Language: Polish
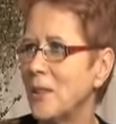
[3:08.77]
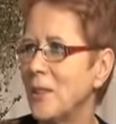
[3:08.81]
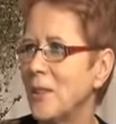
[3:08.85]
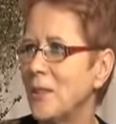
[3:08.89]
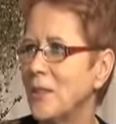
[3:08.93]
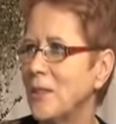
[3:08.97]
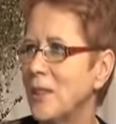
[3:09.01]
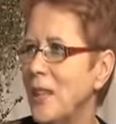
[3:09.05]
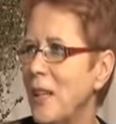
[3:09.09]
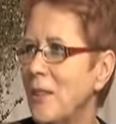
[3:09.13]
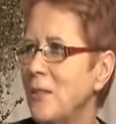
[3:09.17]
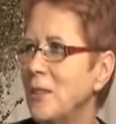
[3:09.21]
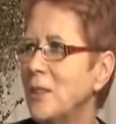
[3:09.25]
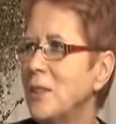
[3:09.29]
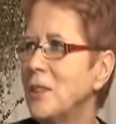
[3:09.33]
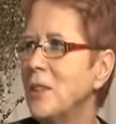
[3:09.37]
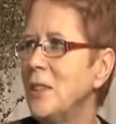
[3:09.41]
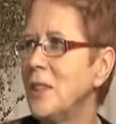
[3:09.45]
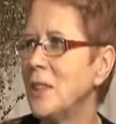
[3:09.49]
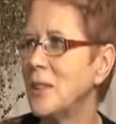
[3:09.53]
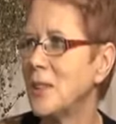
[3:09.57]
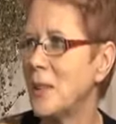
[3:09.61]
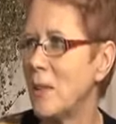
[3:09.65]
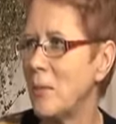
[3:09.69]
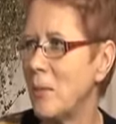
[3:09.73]
No nawet
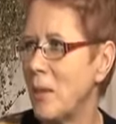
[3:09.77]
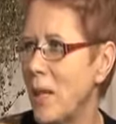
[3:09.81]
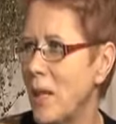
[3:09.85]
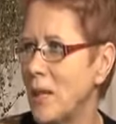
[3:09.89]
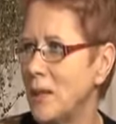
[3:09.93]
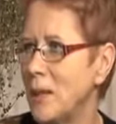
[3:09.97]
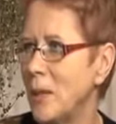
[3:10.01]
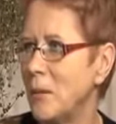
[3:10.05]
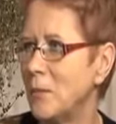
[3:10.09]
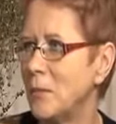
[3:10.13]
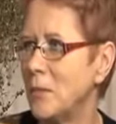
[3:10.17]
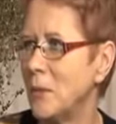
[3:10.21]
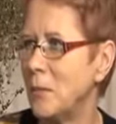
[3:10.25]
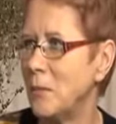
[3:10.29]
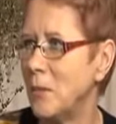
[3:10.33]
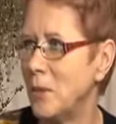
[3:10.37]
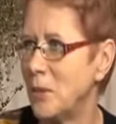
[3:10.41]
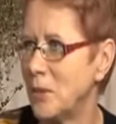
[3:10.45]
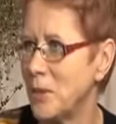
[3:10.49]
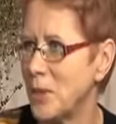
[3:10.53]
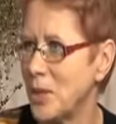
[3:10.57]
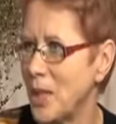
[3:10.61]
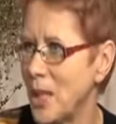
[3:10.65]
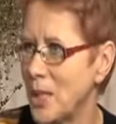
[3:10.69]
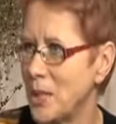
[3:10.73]
nie zabraniam, no bo
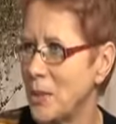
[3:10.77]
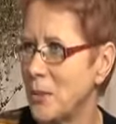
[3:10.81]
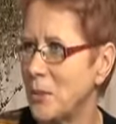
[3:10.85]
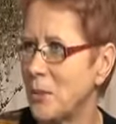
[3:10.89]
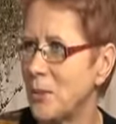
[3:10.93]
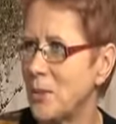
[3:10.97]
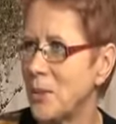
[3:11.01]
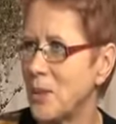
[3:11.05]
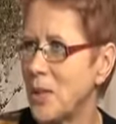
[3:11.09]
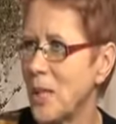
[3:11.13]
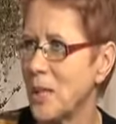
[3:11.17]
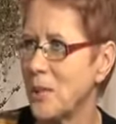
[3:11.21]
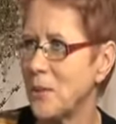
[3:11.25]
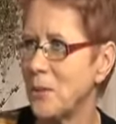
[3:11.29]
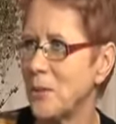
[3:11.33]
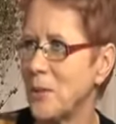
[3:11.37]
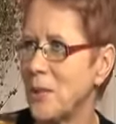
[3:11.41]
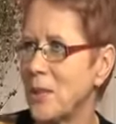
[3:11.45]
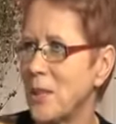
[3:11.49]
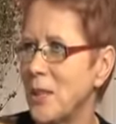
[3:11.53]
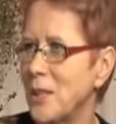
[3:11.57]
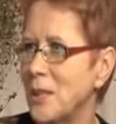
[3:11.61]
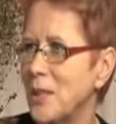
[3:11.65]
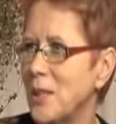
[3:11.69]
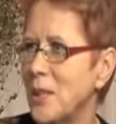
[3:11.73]
od czasu do czasu
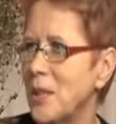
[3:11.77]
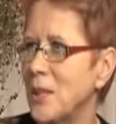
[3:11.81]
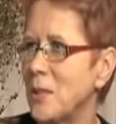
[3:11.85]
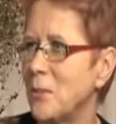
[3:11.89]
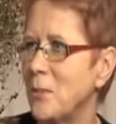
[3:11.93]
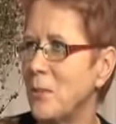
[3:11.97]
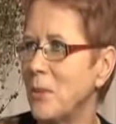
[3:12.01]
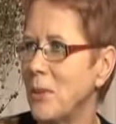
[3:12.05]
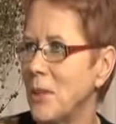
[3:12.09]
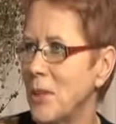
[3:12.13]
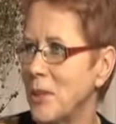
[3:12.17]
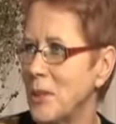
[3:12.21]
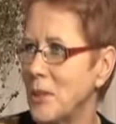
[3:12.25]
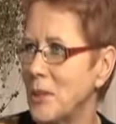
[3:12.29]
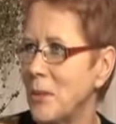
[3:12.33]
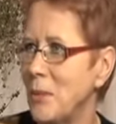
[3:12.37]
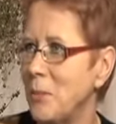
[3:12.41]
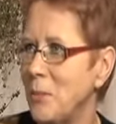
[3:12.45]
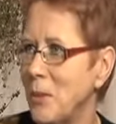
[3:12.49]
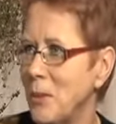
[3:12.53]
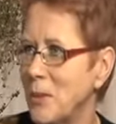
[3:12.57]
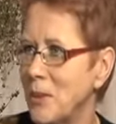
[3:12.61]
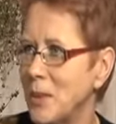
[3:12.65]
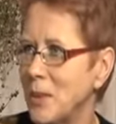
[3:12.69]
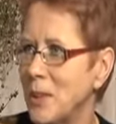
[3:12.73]
trzeba zjeść, bo jest to
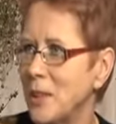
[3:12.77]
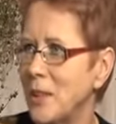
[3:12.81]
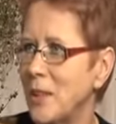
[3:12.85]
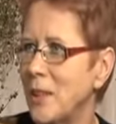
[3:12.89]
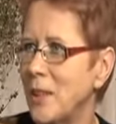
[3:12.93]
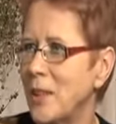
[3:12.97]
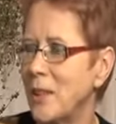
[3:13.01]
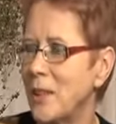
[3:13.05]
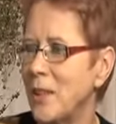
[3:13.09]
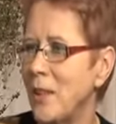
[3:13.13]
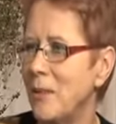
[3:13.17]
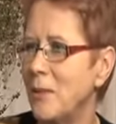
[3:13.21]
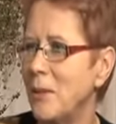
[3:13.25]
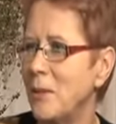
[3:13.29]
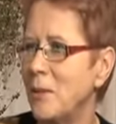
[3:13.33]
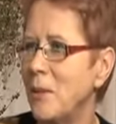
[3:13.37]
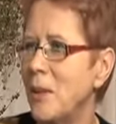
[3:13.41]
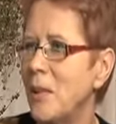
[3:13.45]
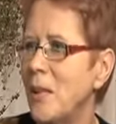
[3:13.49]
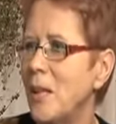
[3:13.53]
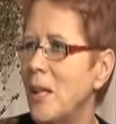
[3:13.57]
polski karnawał,